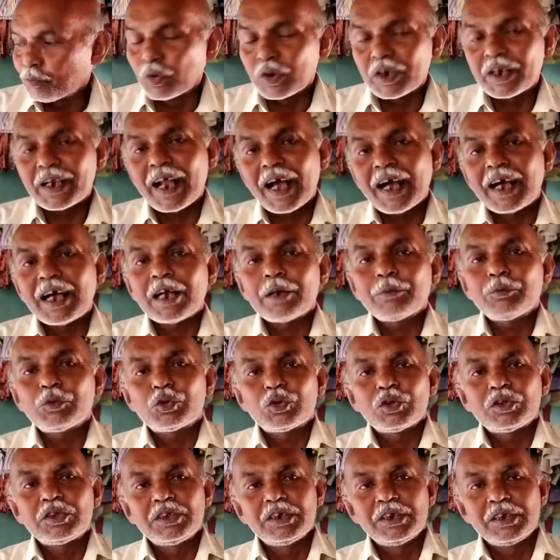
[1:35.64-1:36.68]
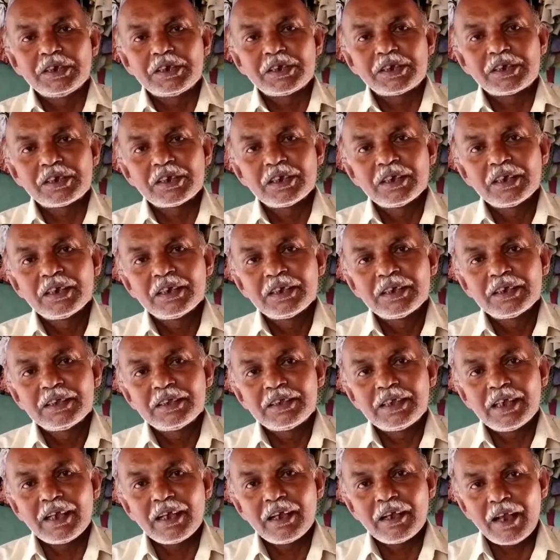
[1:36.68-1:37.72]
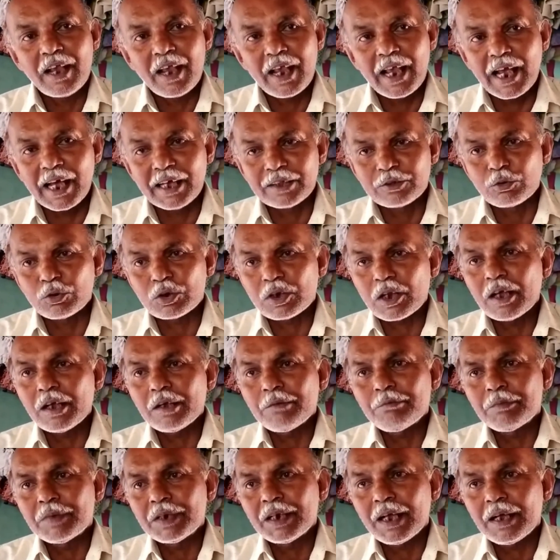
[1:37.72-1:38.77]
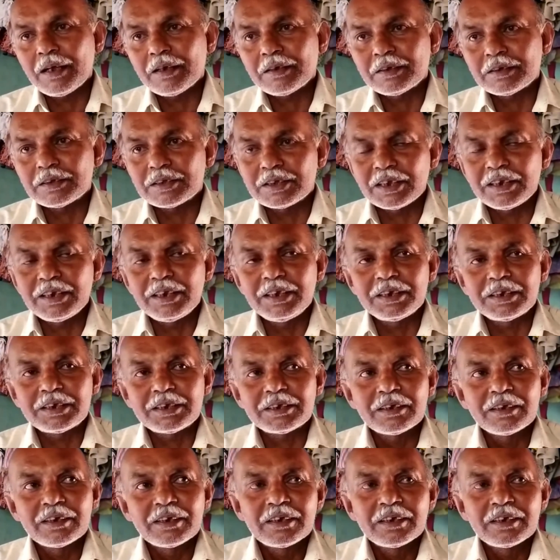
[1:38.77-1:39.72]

মনে রাখার মতো জিনিস যে এতটাই মানে জিনিস